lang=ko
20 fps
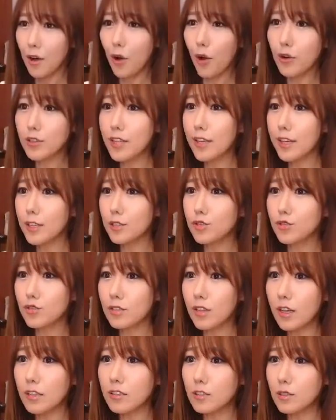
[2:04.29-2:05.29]
어색해
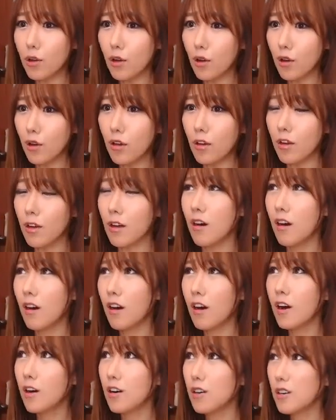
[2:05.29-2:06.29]
죽겠어.
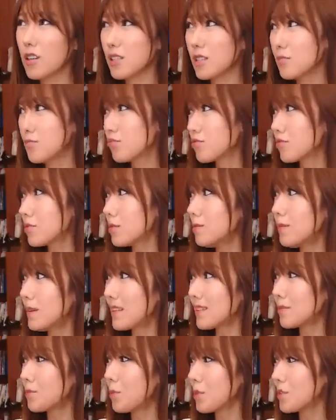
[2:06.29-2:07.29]
무슨
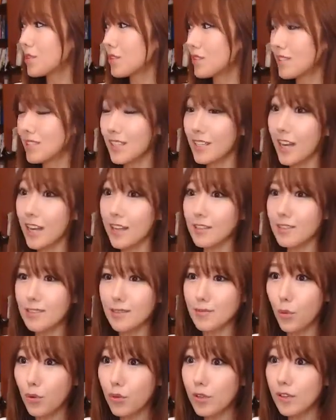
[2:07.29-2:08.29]
말을 먼저 시작해야
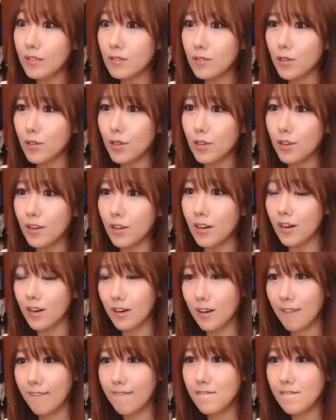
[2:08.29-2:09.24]
될지 모르겠어요.